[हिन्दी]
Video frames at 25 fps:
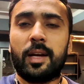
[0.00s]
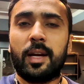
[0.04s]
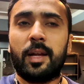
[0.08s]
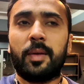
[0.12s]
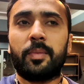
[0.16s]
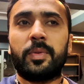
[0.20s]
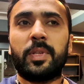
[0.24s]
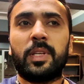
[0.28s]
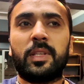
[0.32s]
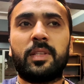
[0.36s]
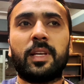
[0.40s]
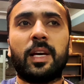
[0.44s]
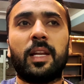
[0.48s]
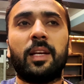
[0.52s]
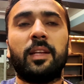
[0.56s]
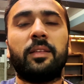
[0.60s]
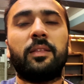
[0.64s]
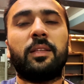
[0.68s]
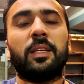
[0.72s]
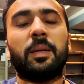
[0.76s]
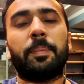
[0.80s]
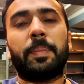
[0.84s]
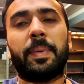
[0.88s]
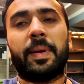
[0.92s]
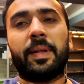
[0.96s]
आराम से 40
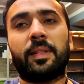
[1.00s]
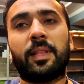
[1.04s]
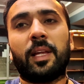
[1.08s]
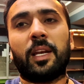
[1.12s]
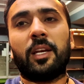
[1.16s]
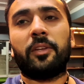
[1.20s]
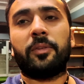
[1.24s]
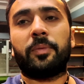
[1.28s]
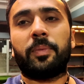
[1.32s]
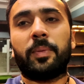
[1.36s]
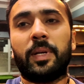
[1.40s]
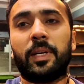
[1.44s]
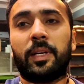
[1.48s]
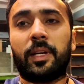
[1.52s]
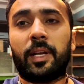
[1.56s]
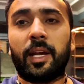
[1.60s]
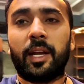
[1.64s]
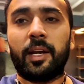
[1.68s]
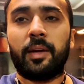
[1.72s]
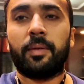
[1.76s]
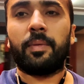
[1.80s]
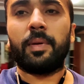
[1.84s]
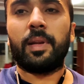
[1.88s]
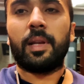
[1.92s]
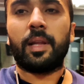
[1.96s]
से 45 मिनट
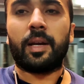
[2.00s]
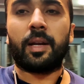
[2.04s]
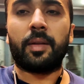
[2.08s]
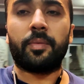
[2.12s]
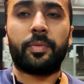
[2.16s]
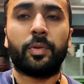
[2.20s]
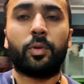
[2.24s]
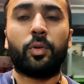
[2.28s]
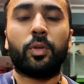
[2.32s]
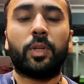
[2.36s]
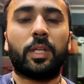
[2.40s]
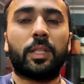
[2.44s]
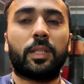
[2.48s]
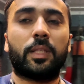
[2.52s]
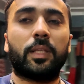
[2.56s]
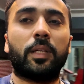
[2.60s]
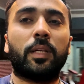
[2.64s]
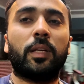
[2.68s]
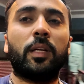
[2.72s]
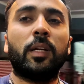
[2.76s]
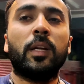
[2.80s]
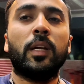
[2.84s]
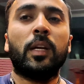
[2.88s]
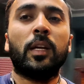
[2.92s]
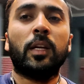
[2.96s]
ट्रेडमिल आराम से हो जाता
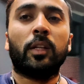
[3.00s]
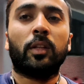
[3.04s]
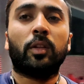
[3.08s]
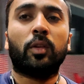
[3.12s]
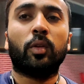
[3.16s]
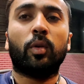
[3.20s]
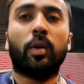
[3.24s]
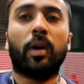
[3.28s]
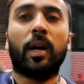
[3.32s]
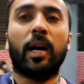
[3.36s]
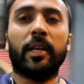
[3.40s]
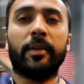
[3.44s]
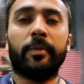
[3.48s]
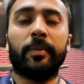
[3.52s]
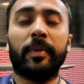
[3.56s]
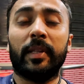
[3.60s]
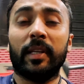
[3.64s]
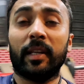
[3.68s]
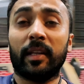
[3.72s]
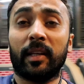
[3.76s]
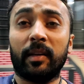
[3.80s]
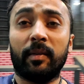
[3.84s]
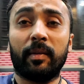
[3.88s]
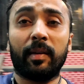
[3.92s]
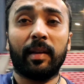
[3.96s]
है तो आज मैं
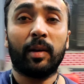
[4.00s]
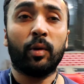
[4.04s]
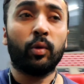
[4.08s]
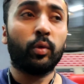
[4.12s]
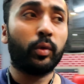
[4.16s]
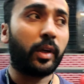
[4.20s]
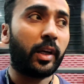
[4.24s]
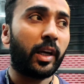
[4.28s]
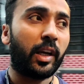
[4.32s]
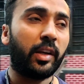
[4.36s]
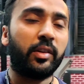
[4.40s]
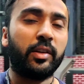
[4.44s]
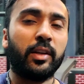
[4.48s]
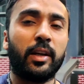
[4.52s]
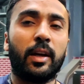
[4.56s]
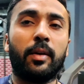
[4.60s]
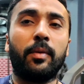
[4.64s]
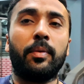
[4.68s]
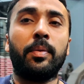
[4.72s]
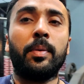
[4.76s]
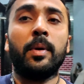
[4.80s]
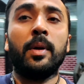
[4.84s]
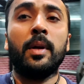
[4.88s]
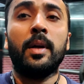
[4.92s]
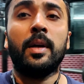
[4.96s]
देखने वाला हूँ के
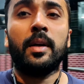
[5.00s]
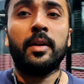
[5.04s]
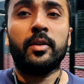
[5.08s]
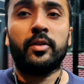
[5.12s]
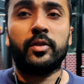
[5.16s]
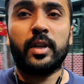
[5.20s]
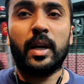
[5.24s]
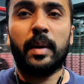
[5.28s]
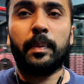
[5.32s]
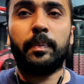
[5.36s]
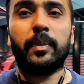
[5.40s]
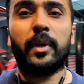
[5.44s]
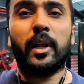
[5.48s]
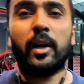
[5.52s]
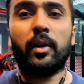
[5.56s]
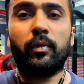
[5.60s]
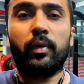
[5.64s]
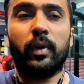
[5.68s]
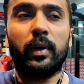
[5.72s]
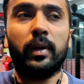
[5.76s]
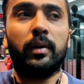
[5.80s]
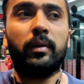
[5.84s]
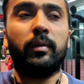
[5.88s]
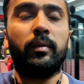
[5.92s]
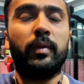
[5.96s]
चैप्टर
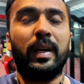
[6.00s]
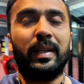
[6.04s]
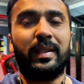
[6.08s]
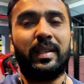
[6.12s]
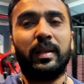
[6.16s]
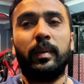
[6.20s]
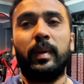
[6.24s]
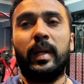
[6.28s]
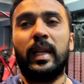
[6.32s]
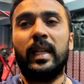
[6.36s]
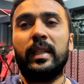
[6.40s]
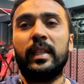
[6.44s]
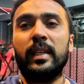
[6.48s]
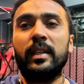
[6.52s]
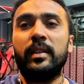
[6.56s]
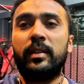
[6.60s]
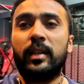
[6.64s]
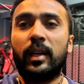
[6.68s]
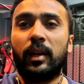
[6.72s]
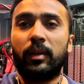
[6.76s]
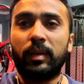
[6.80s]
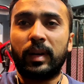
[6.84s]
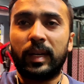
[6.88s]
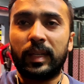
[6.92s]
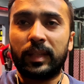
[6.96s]
वन वैसे मैंने तीन
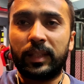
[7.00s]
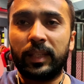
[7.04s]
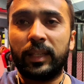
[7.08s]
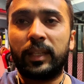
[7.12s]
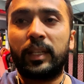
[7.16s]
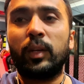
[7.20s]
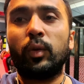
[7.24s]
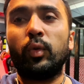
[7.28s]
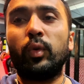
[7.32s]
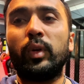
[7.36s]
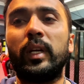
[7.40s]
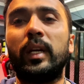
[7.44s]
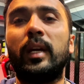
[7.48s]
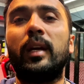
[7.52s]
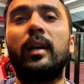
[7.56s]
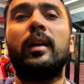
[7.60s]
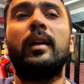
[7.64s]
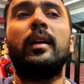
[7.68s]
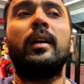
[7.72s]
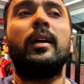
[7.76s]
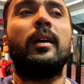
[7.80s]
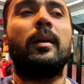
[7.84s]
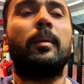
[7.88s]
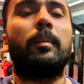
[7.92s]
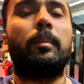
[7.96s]
चार बार देखी हुई है
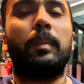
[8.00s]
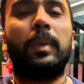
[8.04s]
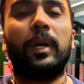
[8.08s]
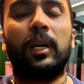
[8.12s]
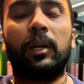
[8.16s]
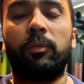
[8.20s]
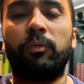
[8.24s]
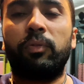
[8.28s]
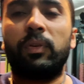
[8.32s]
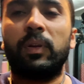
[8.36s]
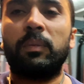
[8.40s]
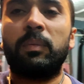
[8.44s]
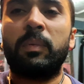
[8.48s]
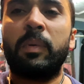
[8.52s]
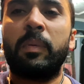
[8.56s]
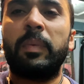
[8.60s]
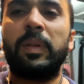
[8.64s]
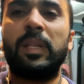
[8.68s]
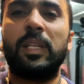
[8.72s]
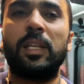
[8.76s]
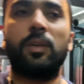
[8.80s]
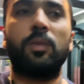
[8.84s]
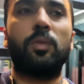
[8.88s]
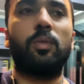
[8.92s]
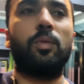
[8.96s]
बट फिर भी
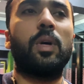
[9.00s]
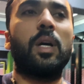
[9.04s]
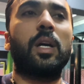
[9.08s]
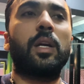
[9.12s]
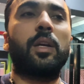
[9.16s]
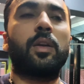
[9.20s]
मैं देखूँगा